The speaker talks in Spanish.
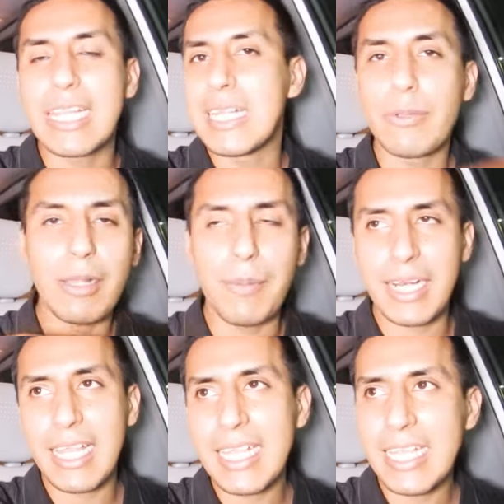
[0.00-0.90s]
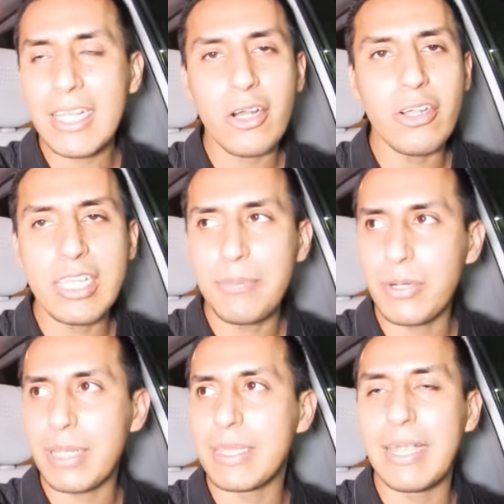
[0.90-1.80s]
La teníamos amarrada ya en el car
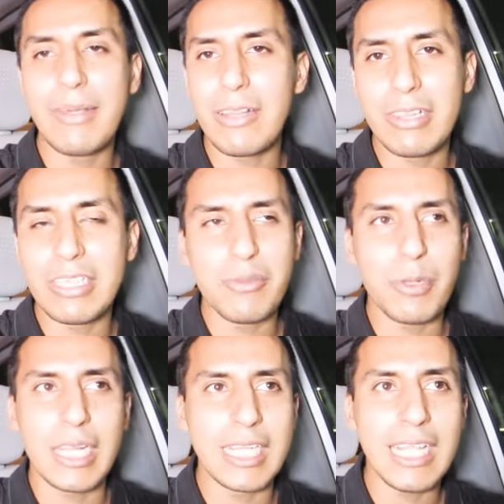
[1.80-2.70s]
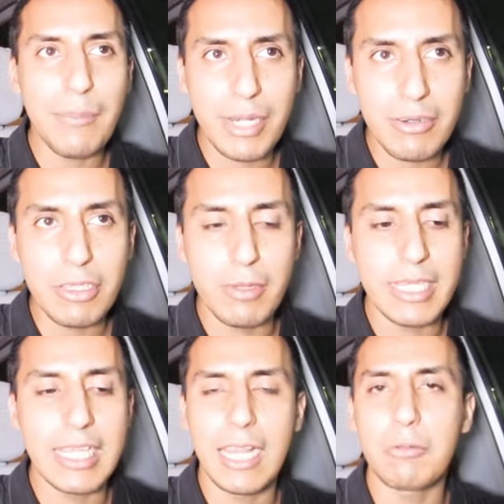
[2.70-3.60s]
porque si ya ven los niños pues se tienen que amarrar cuando vas
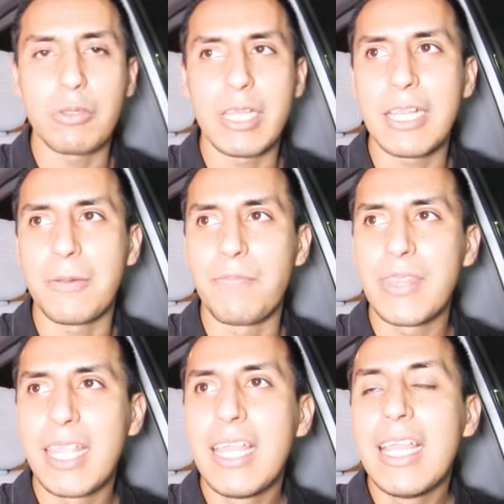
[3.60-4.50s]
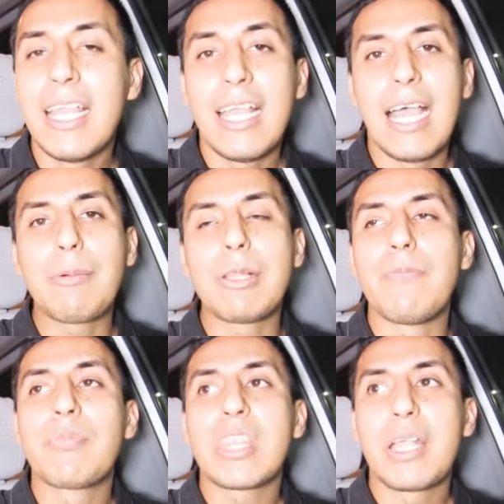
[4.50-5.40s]
en el auto y eso. Ah, bueno,
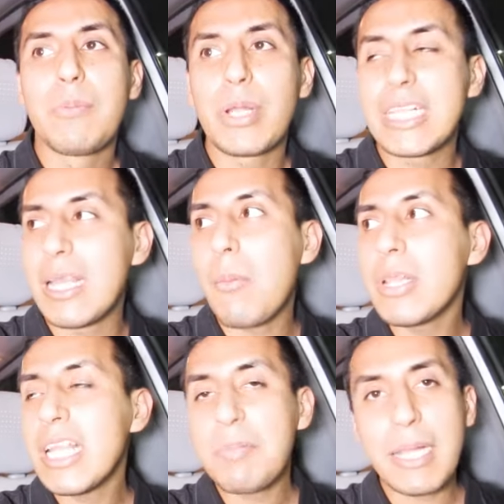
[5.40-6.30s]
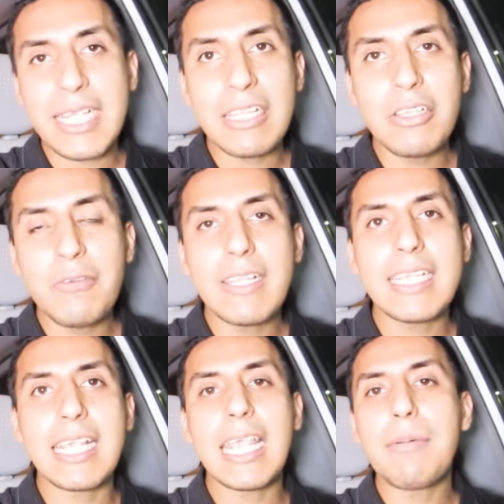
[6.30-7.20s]
pues teníamos días platicando yo Fanny
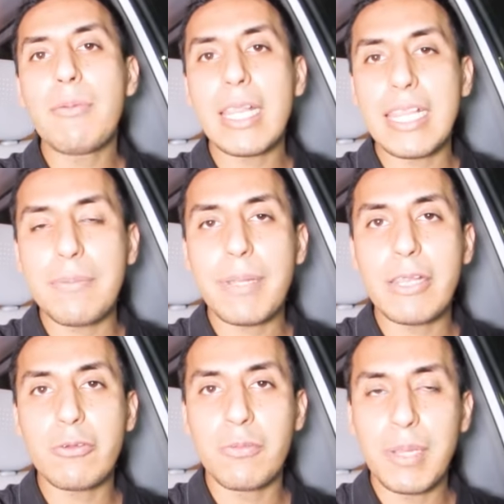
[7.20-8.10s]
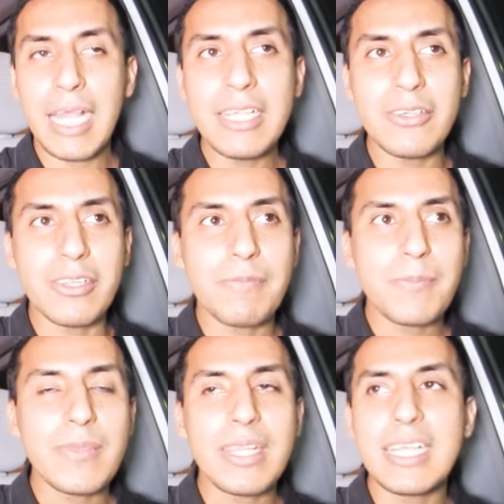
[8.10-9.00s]
que qué íbamos a hacer para su cumpleaños.
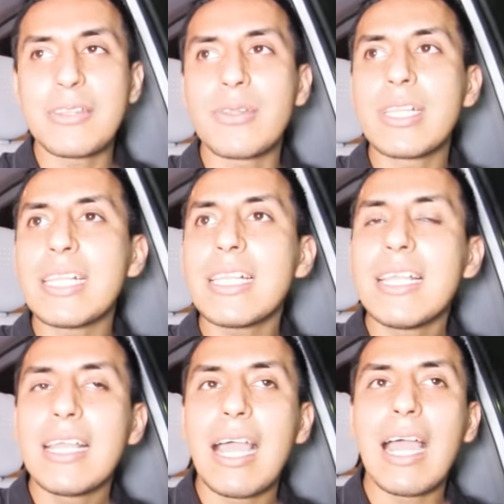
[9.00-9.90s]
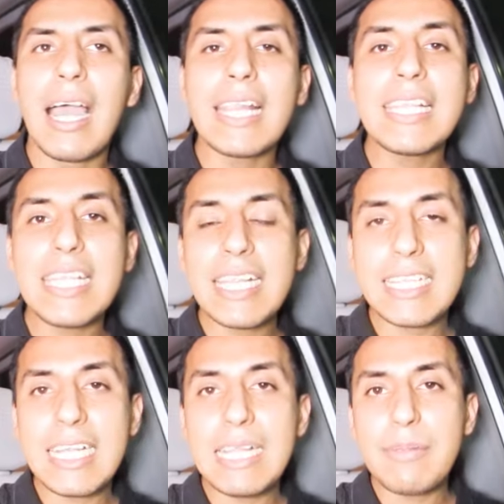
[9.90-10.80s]
Entonces, hace días
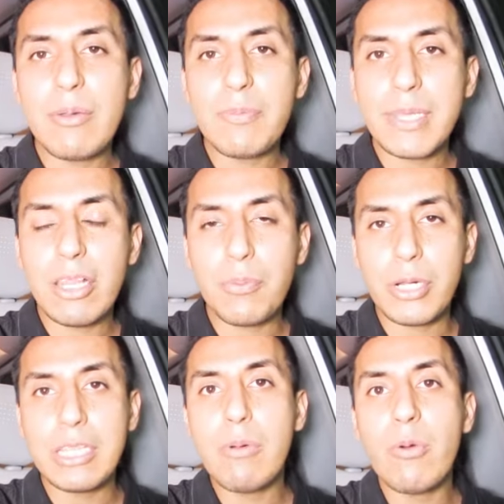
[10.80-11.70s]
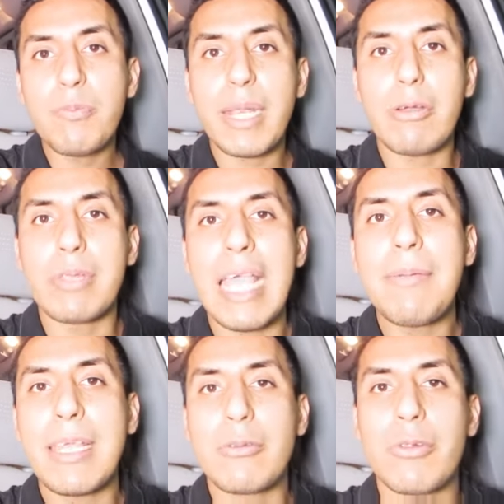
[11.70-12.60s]
atrás habíamos pensado, ¿por qué no vamos para
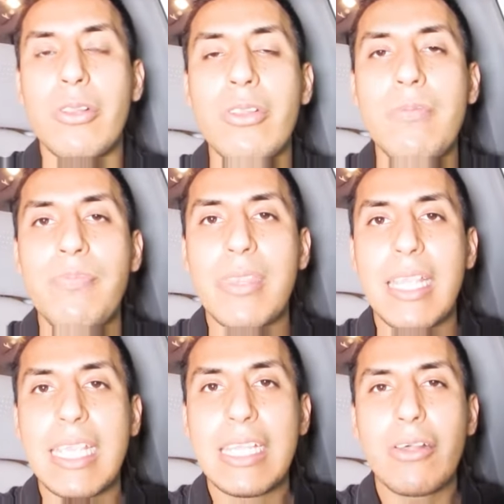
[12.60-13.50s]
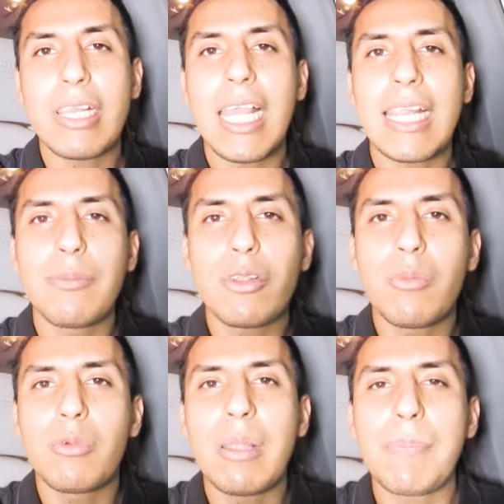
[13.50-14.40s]
Conevia, Tucson? Y no sé, hacemos
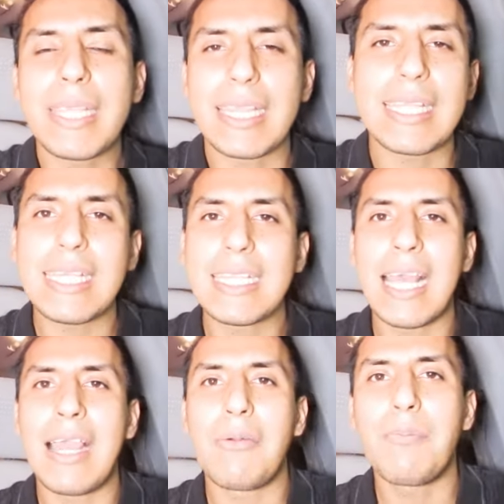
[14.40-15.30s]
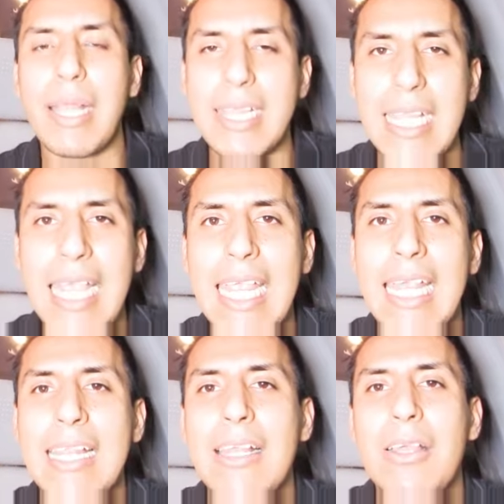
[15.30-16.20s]
como una piñatita, un
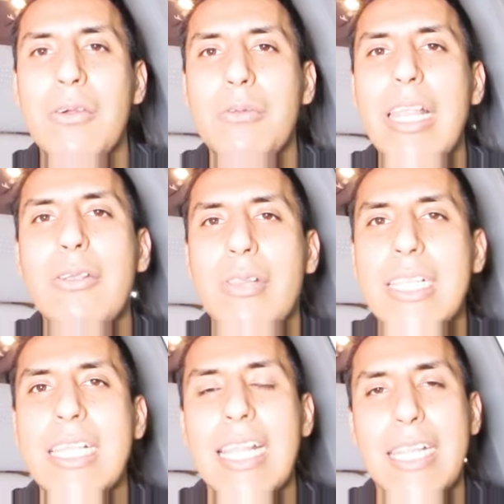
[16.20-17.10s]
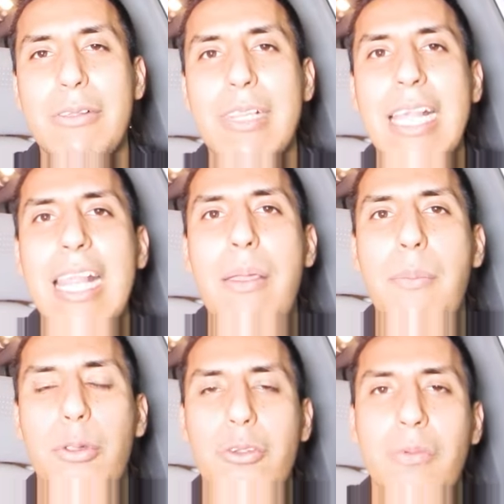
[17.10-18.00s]
pastel, unas cositas así, ustedes saben,
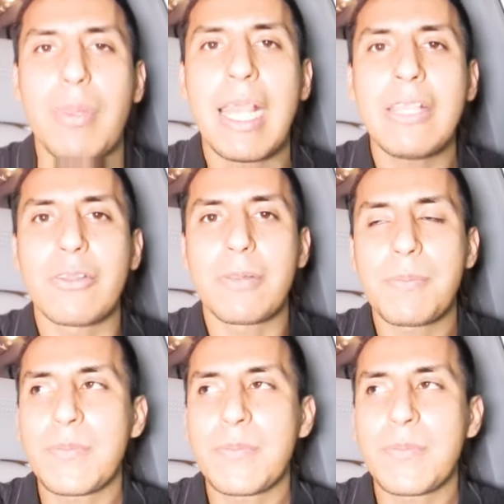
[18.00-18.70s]
por su cumpleaños.